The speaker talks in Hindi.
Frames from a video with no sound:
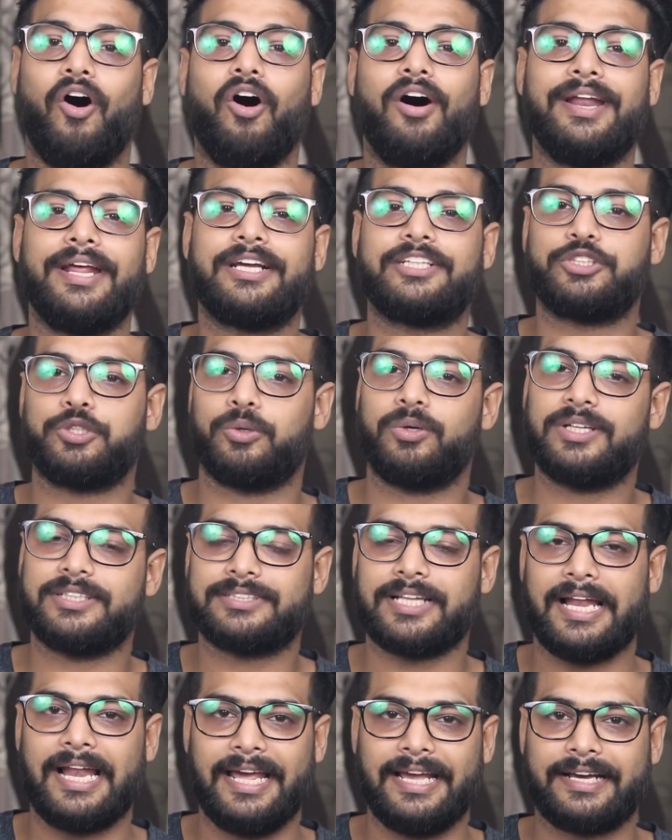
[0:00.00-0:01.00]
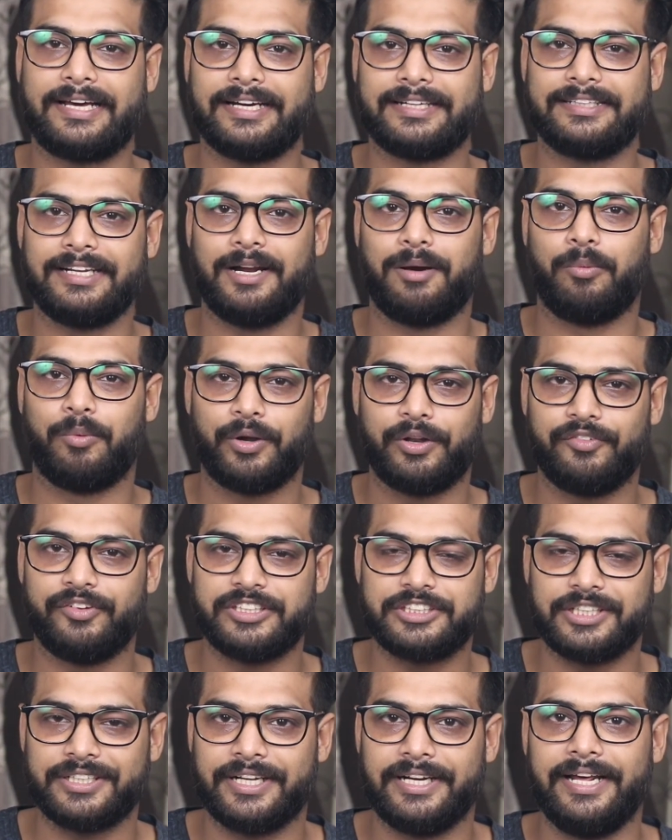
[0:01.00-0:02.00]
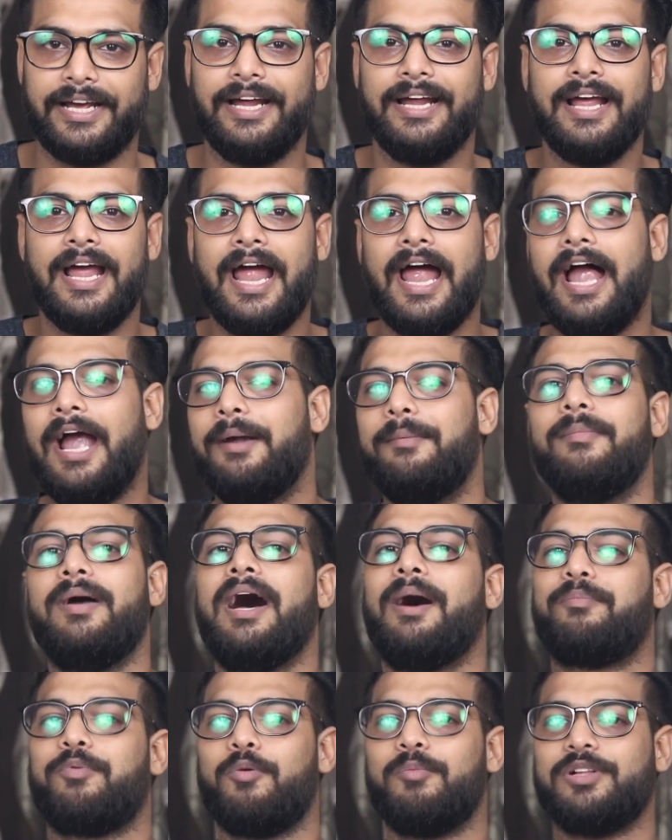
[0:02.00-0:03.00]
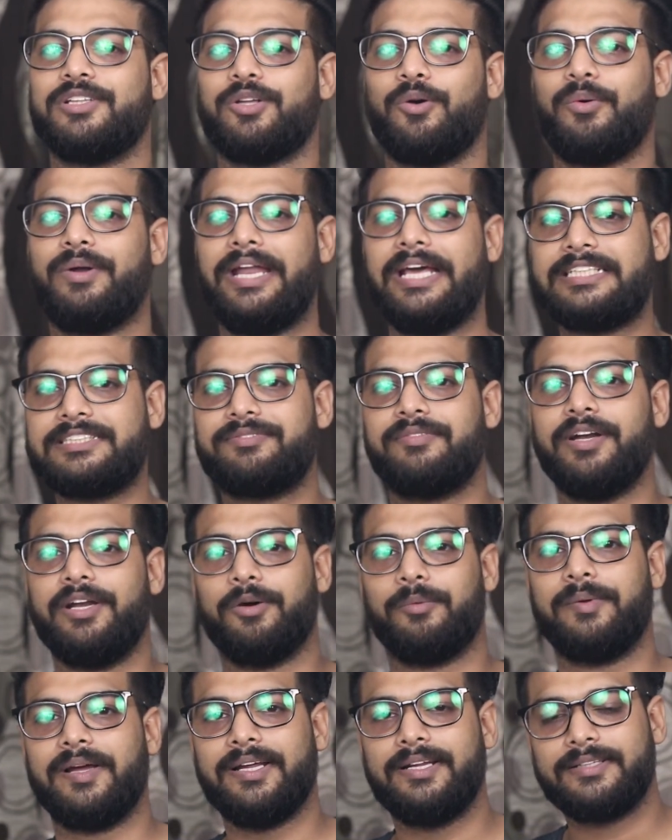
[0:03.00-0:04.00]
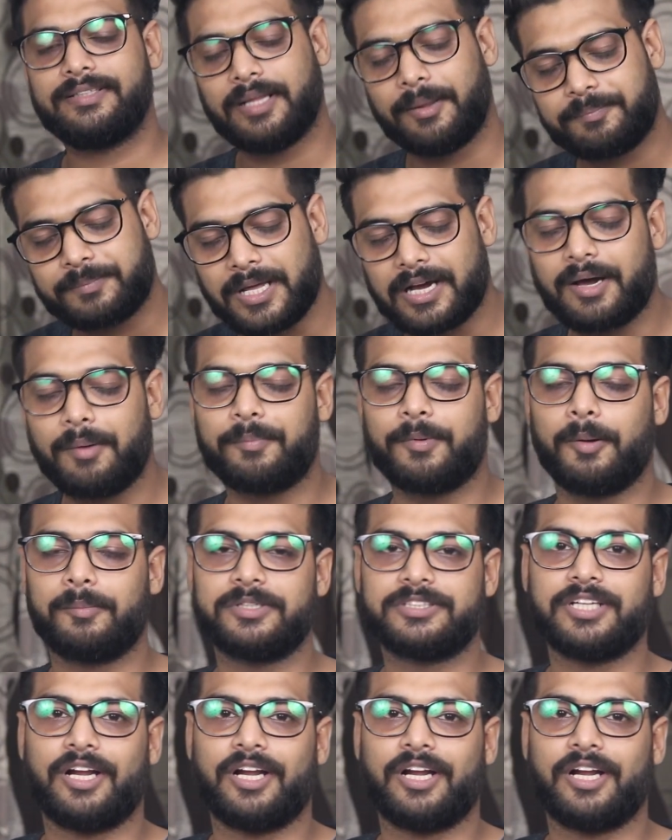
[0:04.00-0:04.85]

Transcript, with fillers: और एक छोटा सा लाइक कर देना मोटिवेशन के लिए एंड मैं आपको मिलता हूँ नेक्स्ट वीडियो में तब तक आप